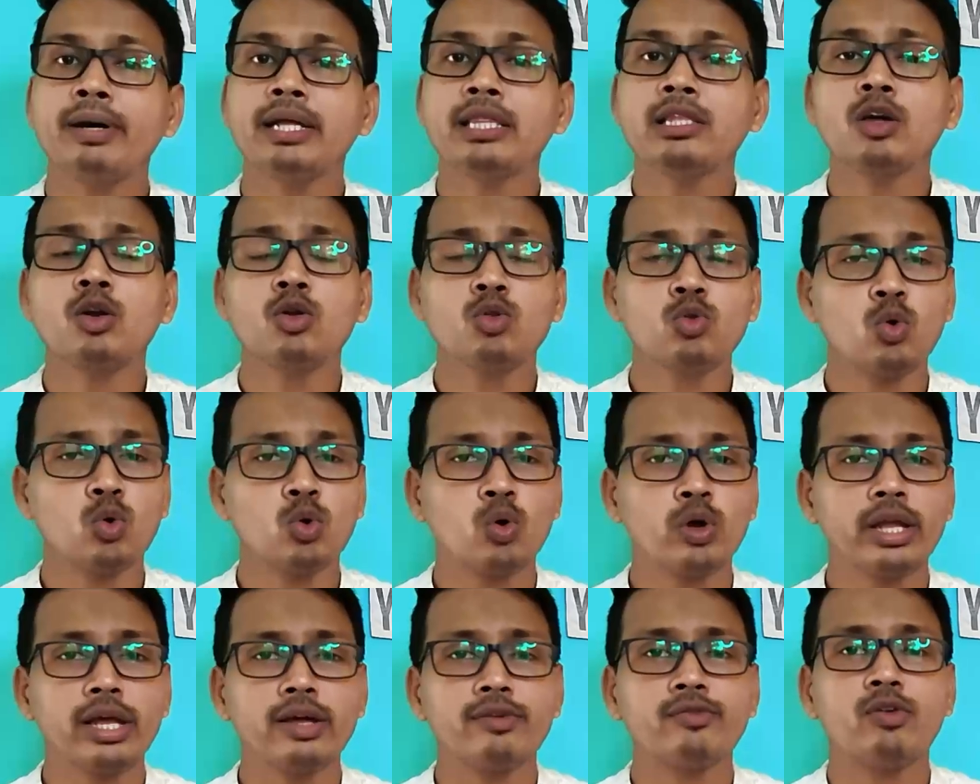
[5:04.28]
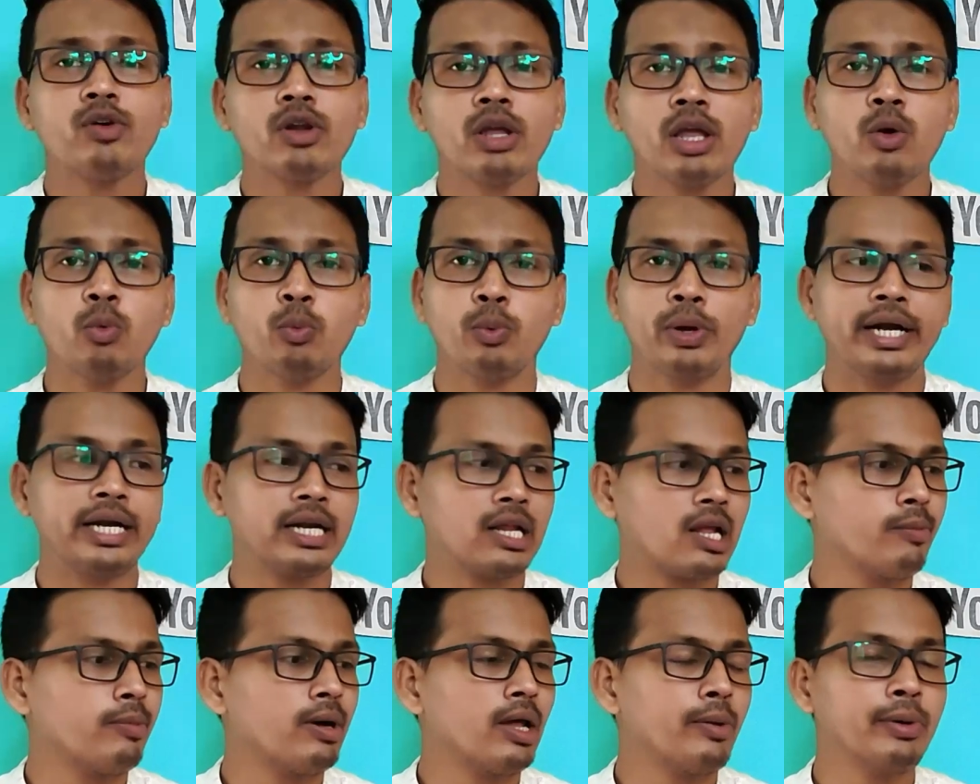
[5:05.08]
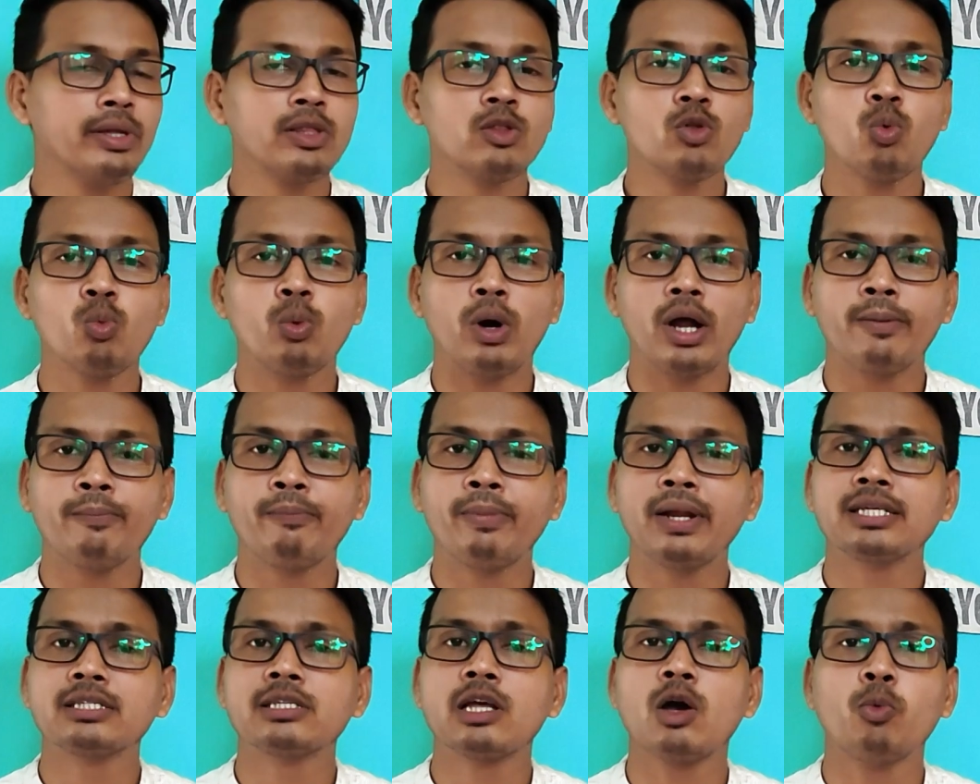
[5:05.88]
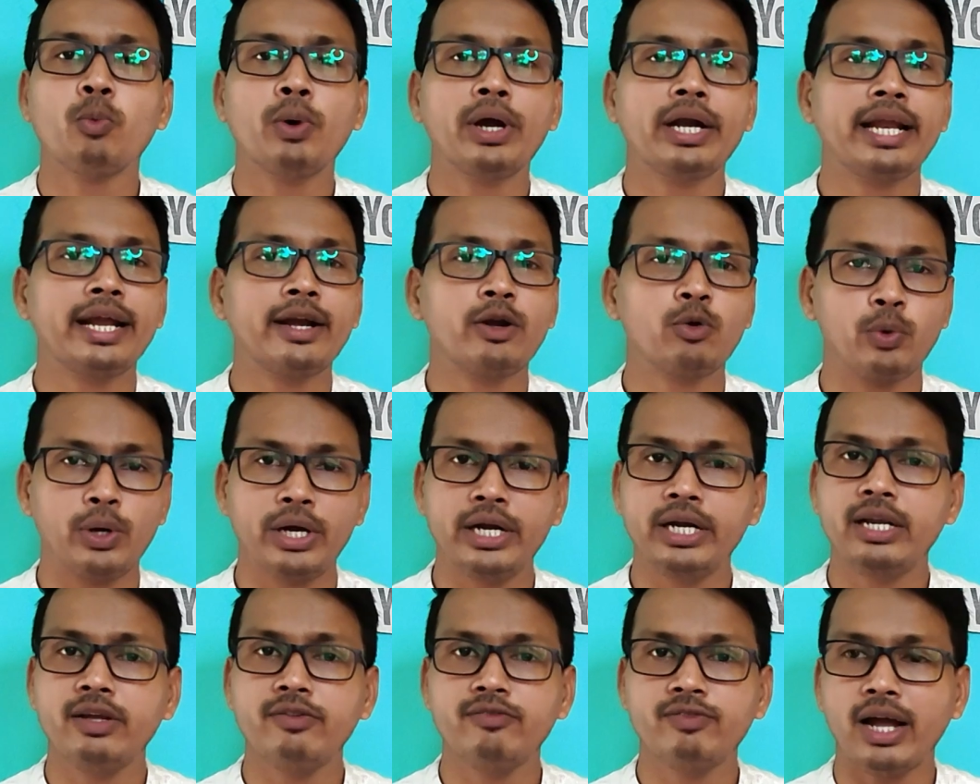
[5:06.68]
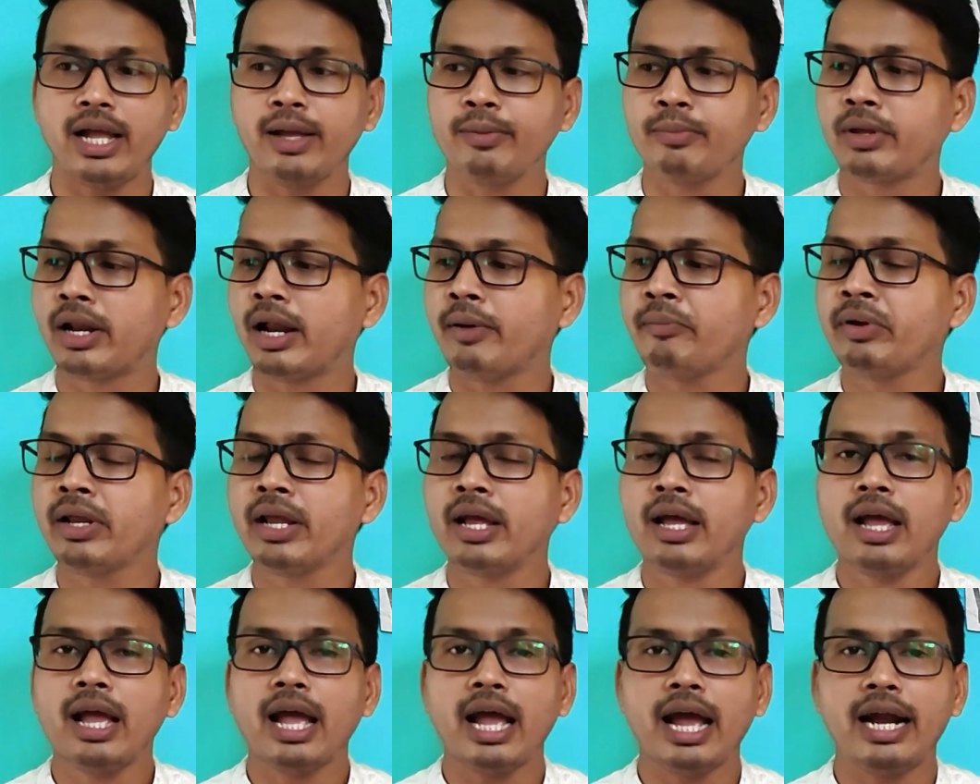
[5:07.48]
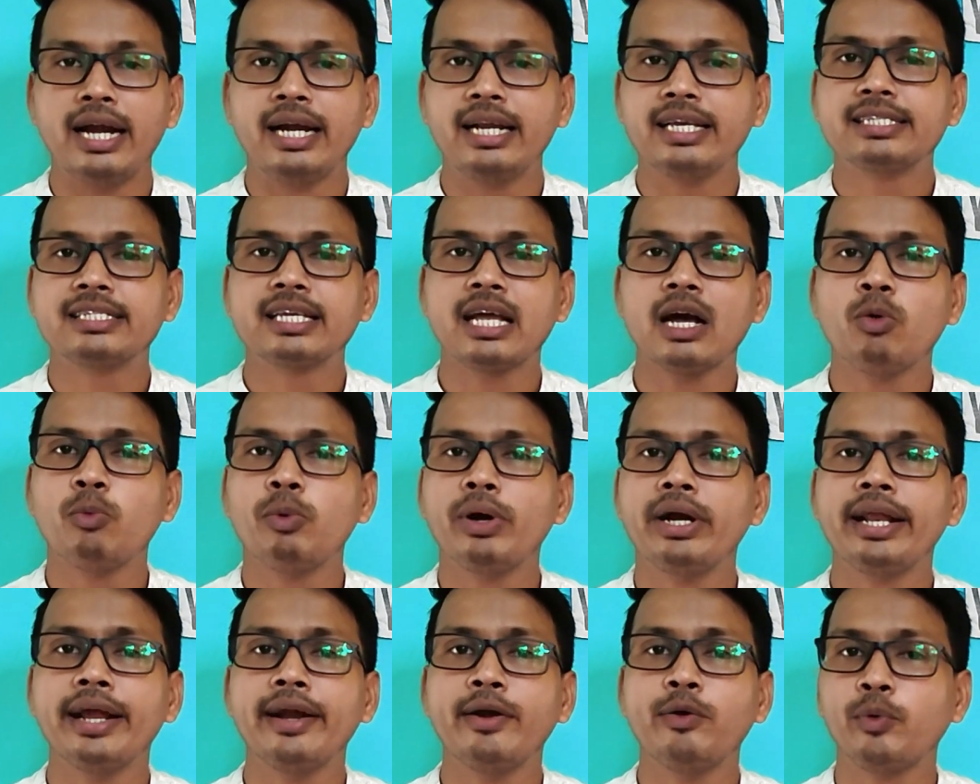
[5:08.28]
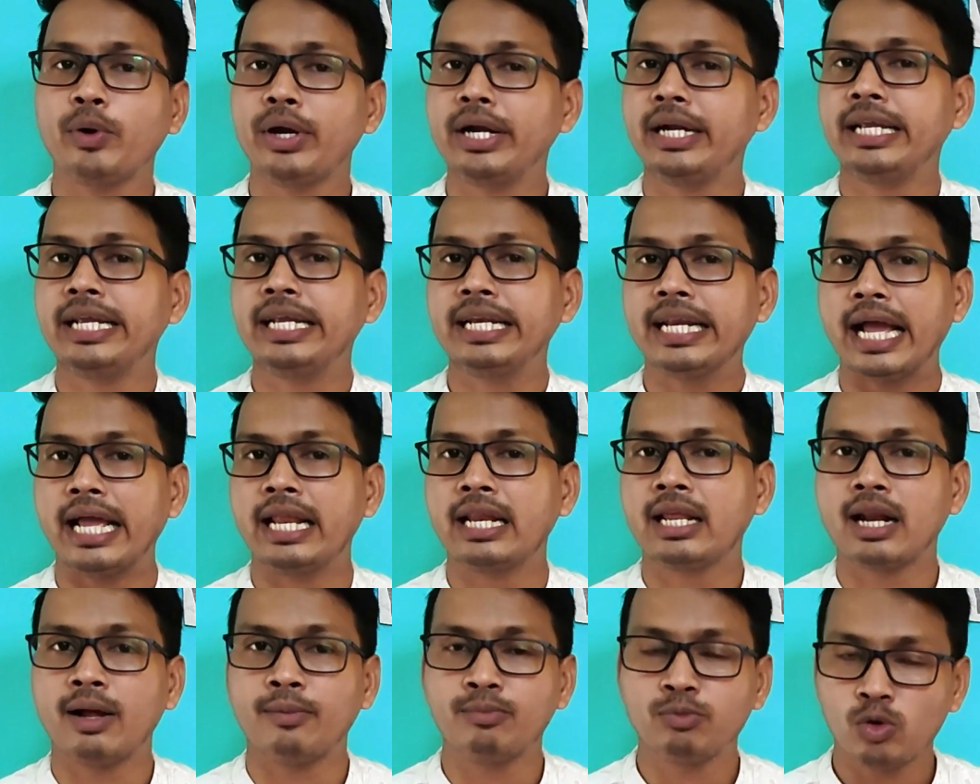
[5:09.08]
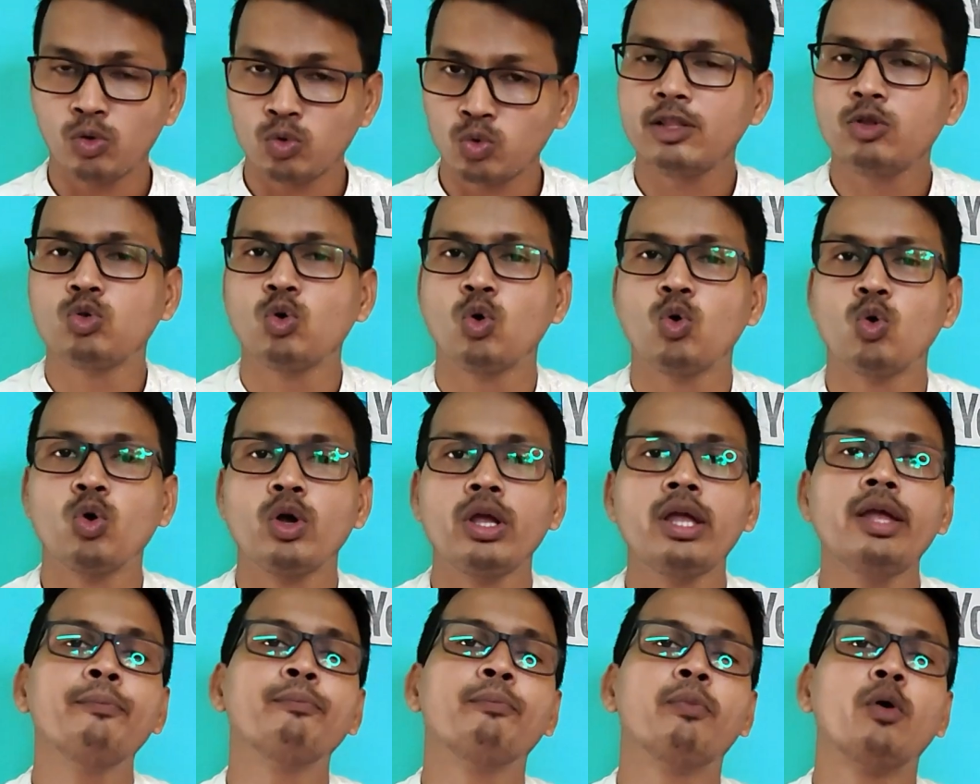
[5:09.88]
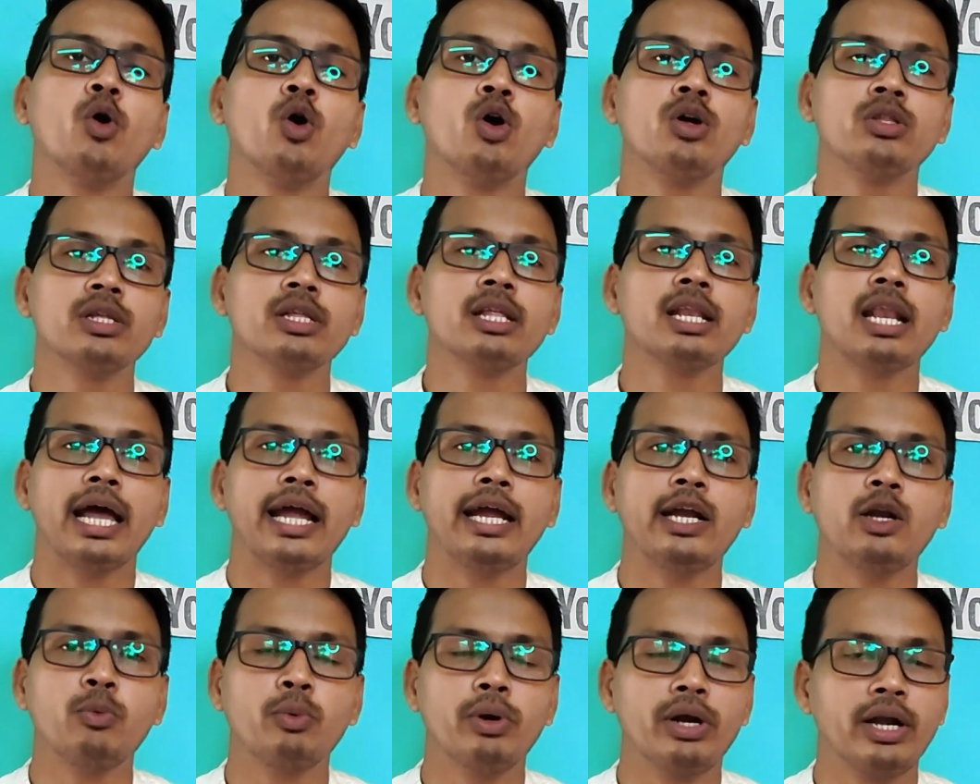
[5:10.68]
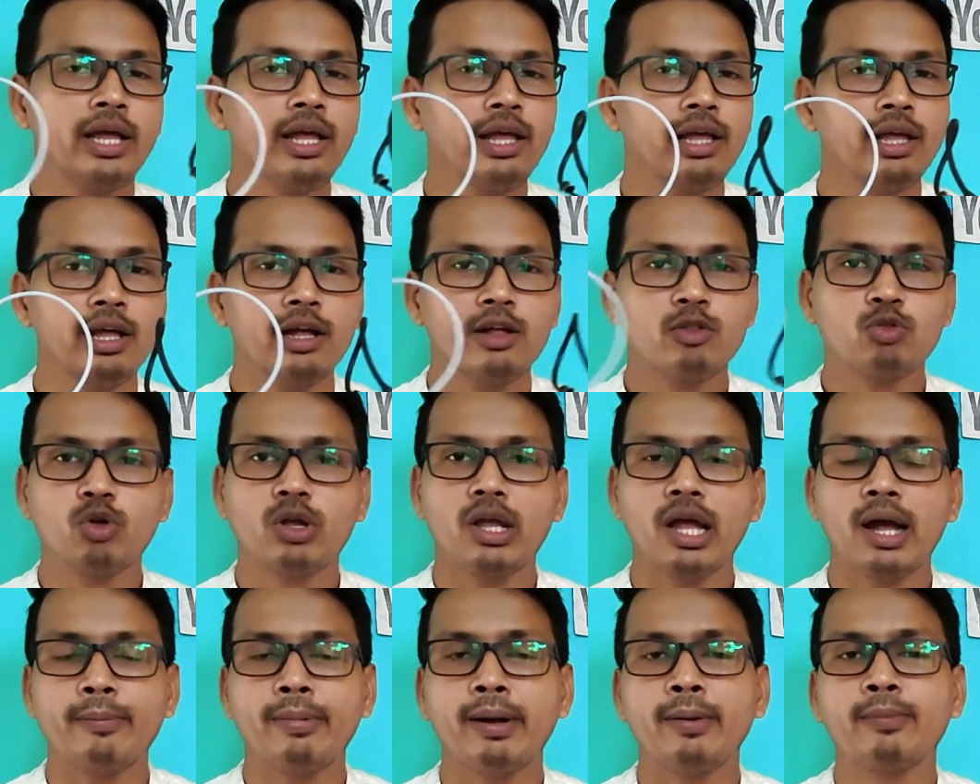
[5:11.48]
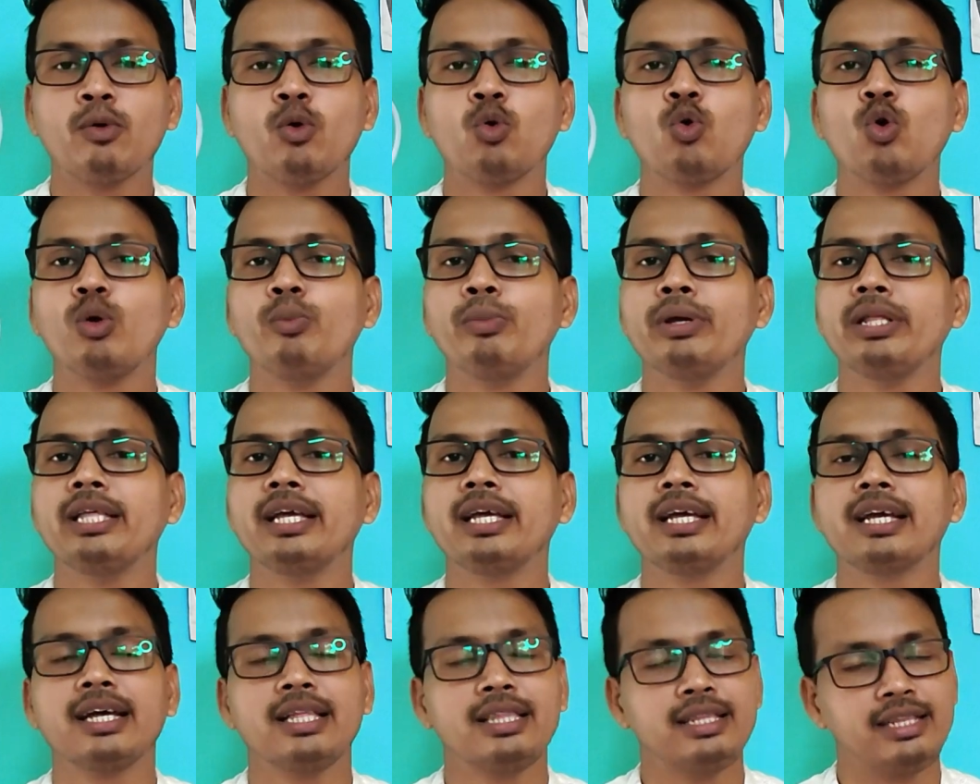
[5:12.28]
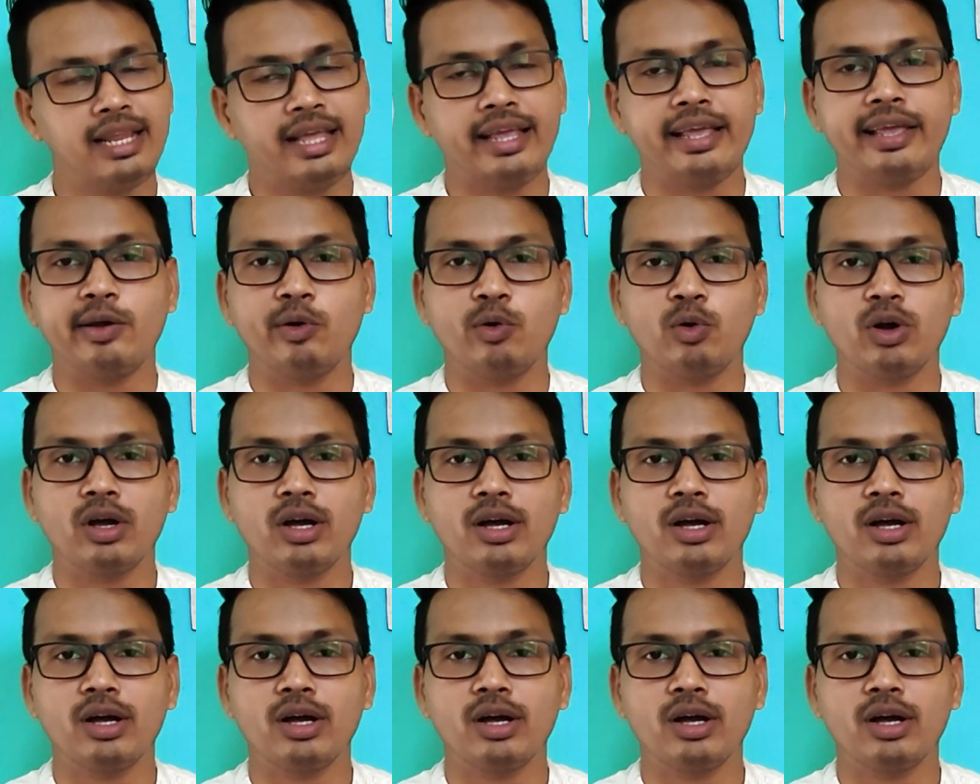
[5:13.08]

और अगर बात करूं दोनों ईयरफोन के वेट के बारे में तो वन प्लस का वेट है 25 ग्राम एंड इसका वेट है 29 ग्राम तो ये दोनों ही बहुत ज़्यादा लाइट वेट है तो यहाँ पे आपको कोई भी दिक्कत नहीं